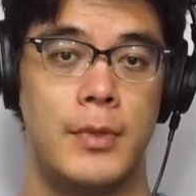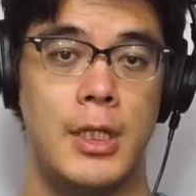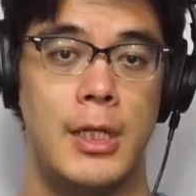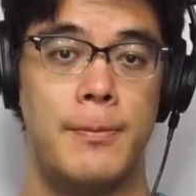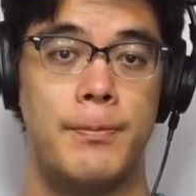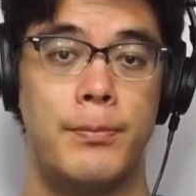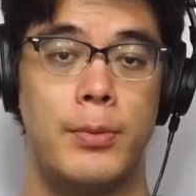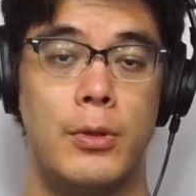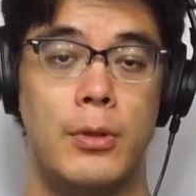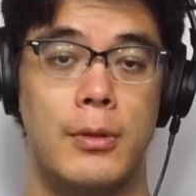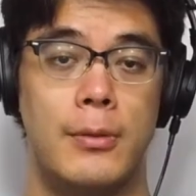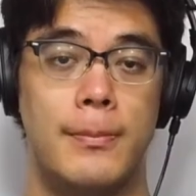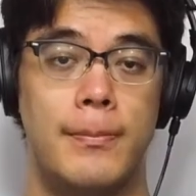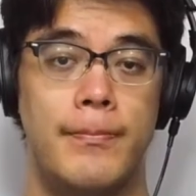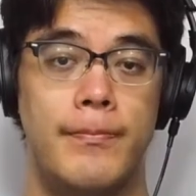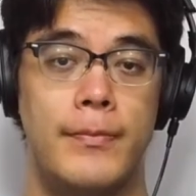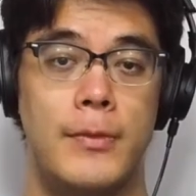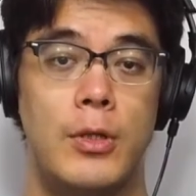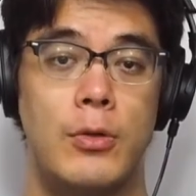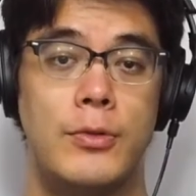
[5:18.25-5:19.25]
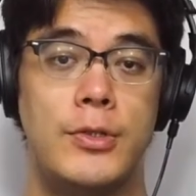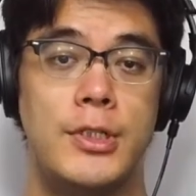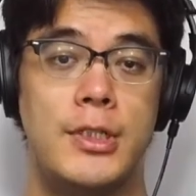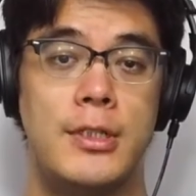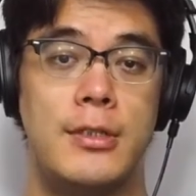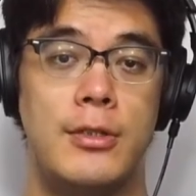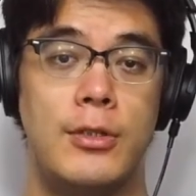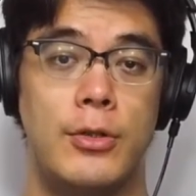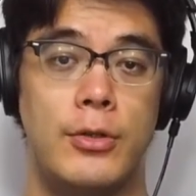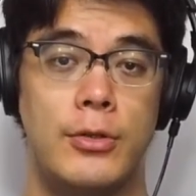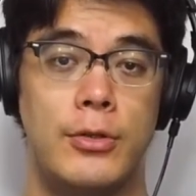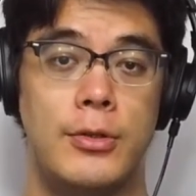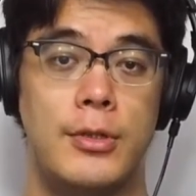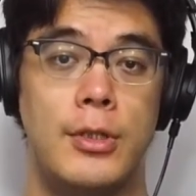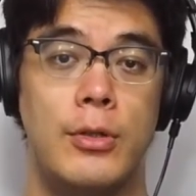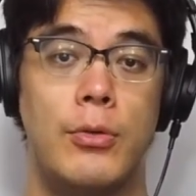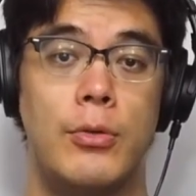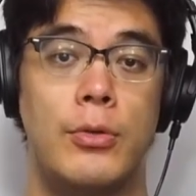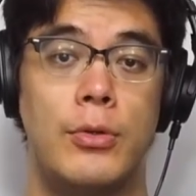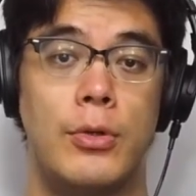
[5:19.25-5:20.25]
一方、日本人による日
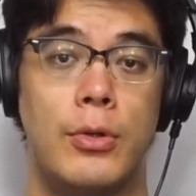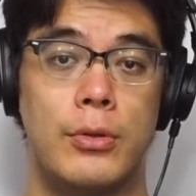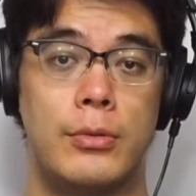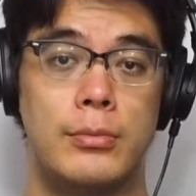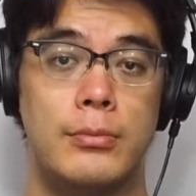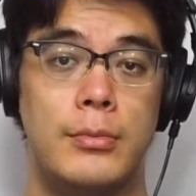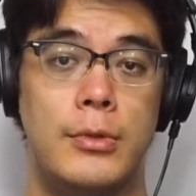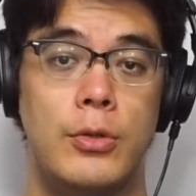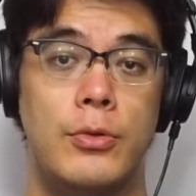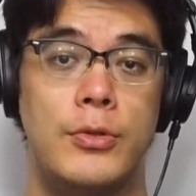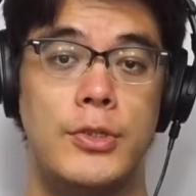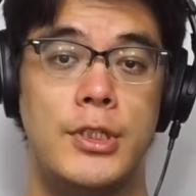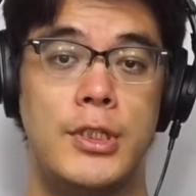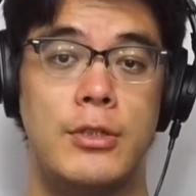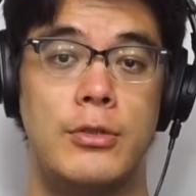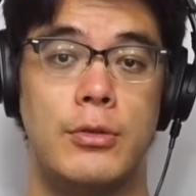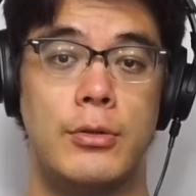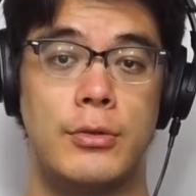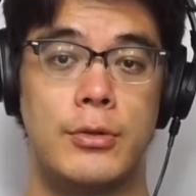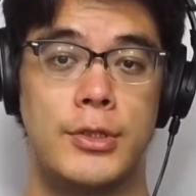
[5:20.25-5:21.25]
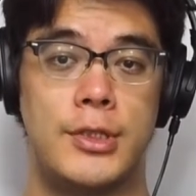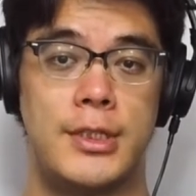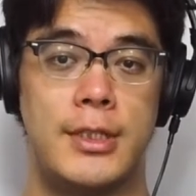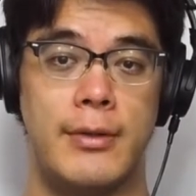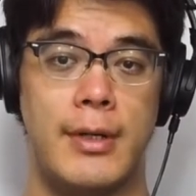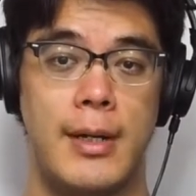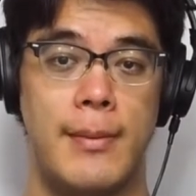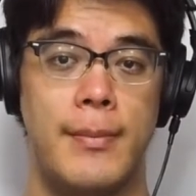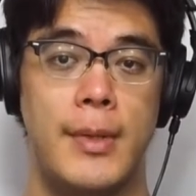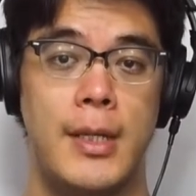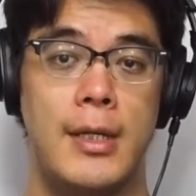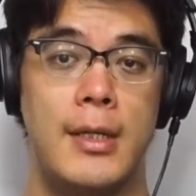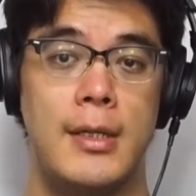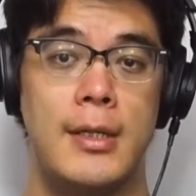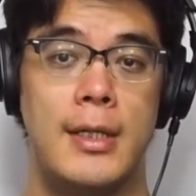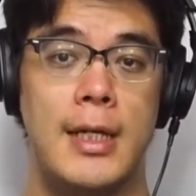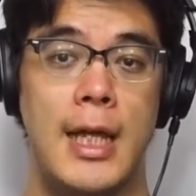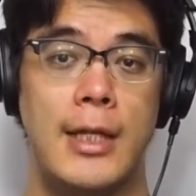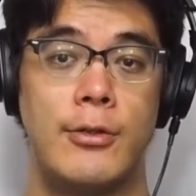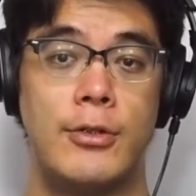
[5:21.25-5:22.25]
本論、日本人論としては、
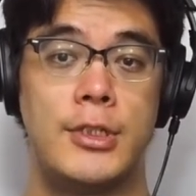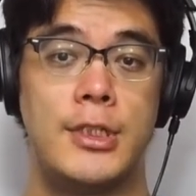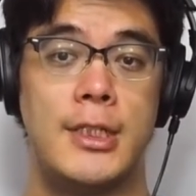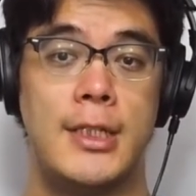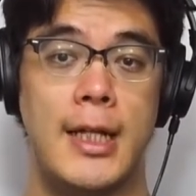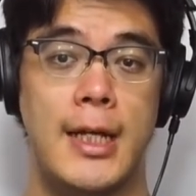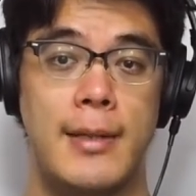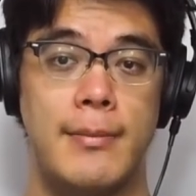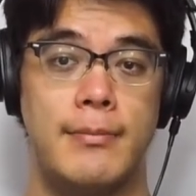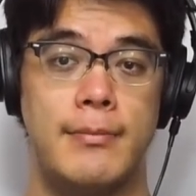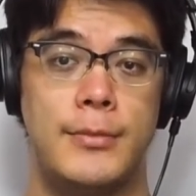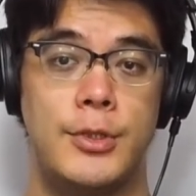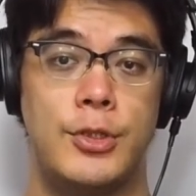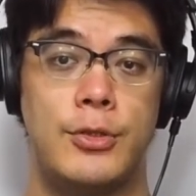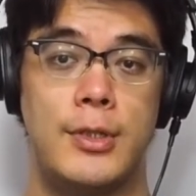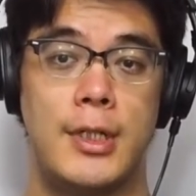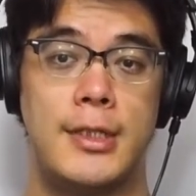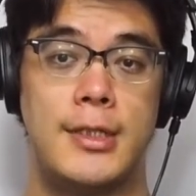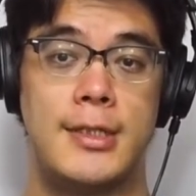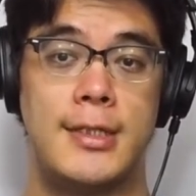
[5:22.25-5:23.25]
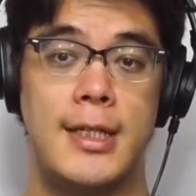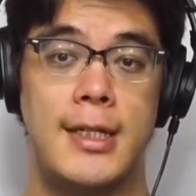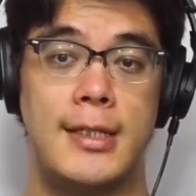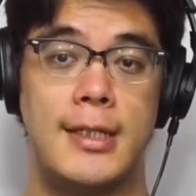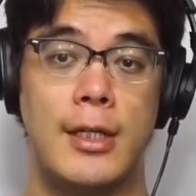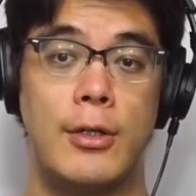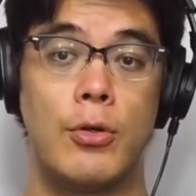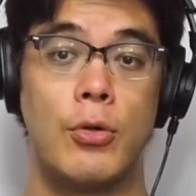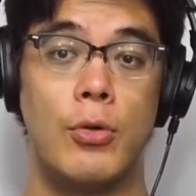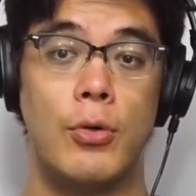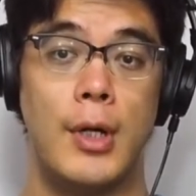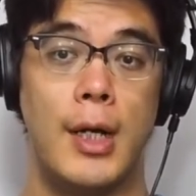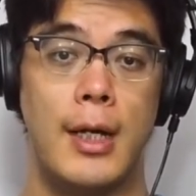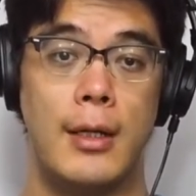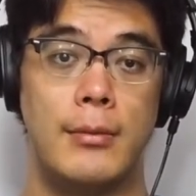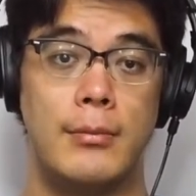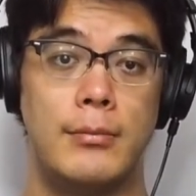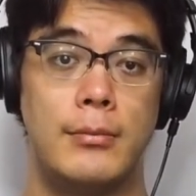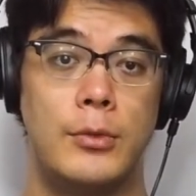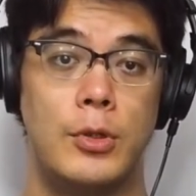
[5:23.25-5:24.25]
江戸時代18世紀後
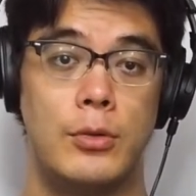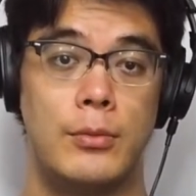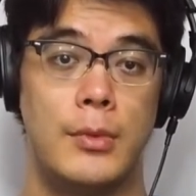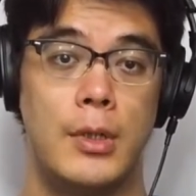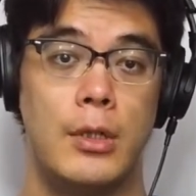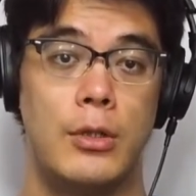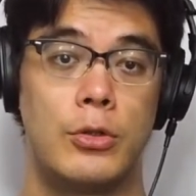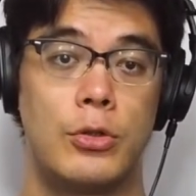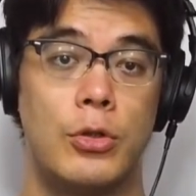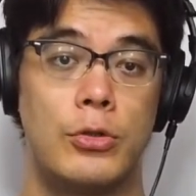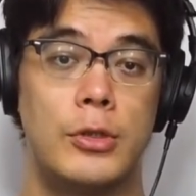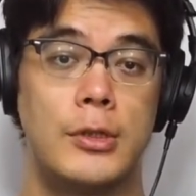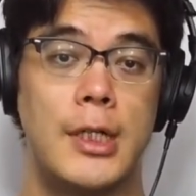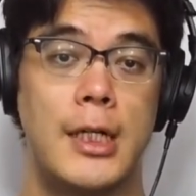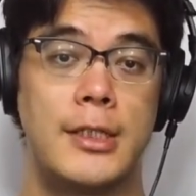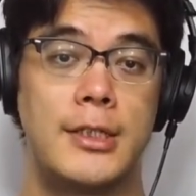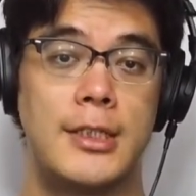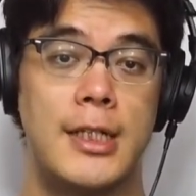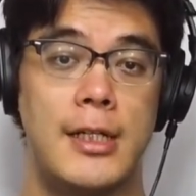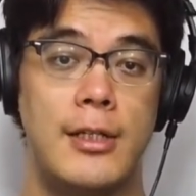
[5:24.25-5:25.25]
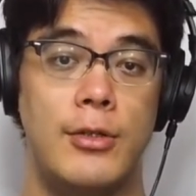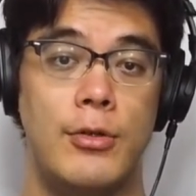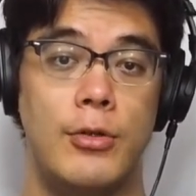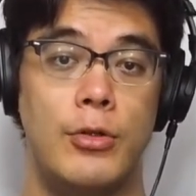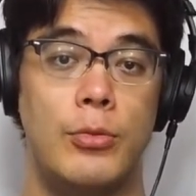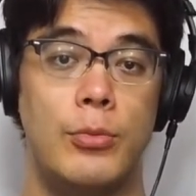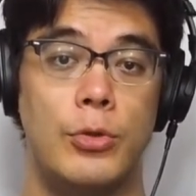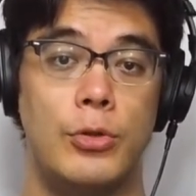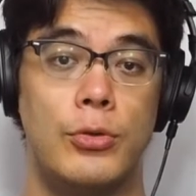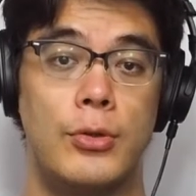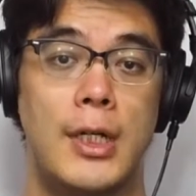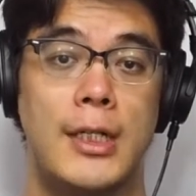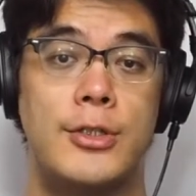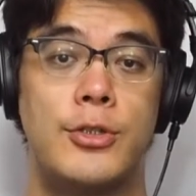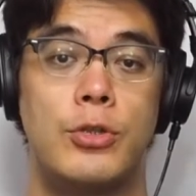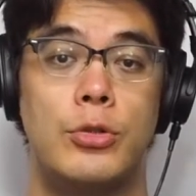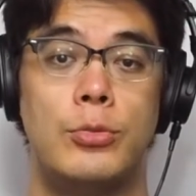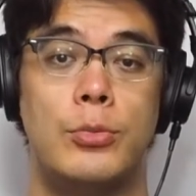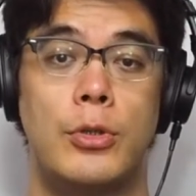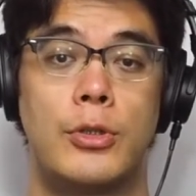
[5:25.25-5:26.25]
半の国学者によるものが
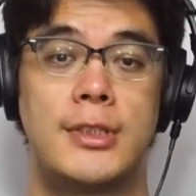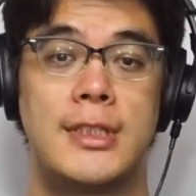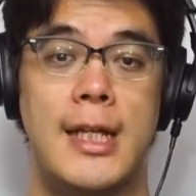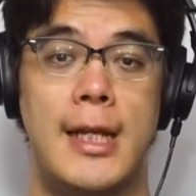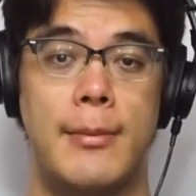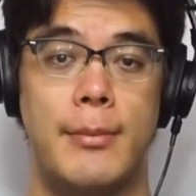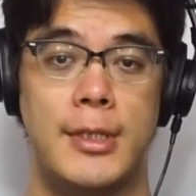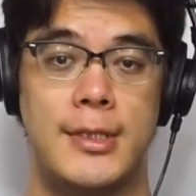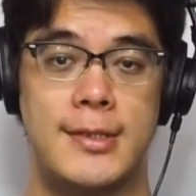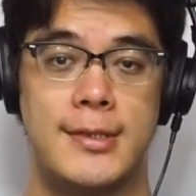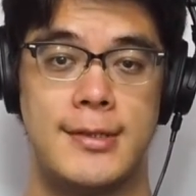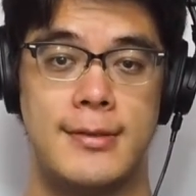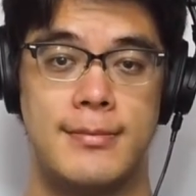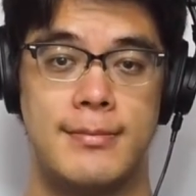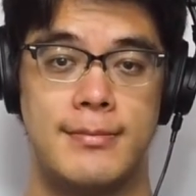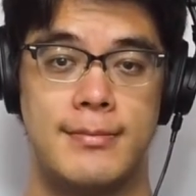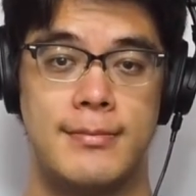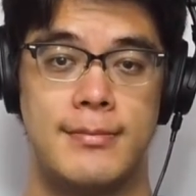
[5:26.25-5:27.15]
注目されます。